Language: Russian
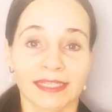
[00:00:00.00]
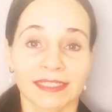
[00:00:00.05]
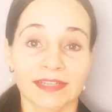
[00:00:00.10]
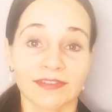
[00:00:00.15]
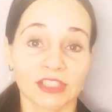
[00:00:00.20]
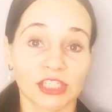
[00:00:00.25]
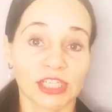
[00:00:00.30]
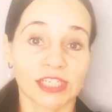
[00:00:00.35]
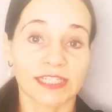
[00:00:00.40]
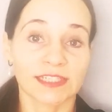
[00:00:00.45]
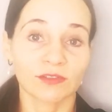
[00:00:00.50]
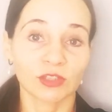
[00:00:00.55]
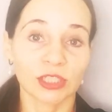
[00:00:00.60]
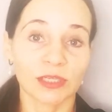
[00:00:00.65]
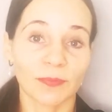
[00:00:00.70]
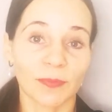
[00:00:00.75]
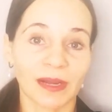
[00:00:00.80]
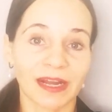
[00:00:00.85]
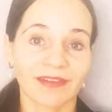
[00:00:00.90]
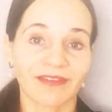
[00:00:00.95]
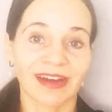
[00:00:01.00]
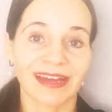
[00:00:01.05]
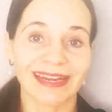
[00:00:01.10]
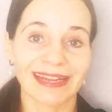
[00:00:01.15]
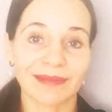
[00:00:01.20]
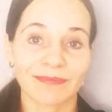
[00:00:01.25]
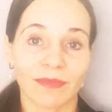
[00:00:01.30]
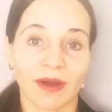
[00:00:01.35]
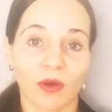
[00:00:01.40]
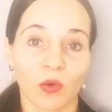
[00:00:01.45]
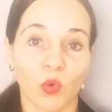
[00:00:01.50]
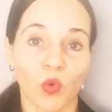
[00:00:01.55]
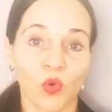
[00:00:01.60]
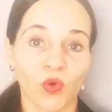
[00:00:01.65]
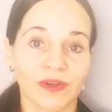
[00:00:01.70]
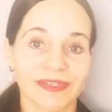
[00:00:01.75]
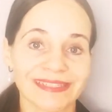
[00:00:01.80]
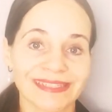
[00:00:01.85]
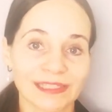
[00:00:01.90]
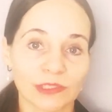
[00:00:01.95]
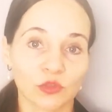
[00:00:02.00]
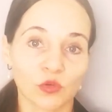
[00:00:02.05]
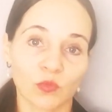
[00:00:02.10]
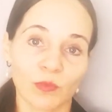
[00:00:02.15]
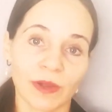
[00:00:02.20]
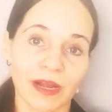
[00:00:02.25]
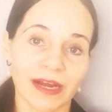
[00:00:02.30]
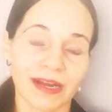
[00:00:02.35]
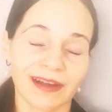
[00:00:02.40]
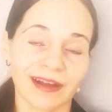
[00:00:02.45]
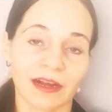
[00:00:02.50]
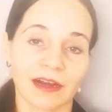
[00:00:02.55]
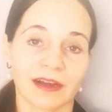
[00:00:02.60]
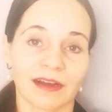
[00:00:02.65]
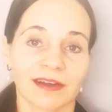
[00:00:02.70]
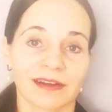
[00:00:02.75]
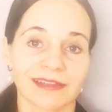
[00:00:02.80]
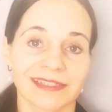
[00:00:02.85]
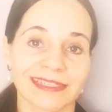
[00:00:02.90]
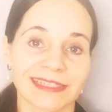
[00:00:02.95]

Девочки, сегодня поговорим о сумках э,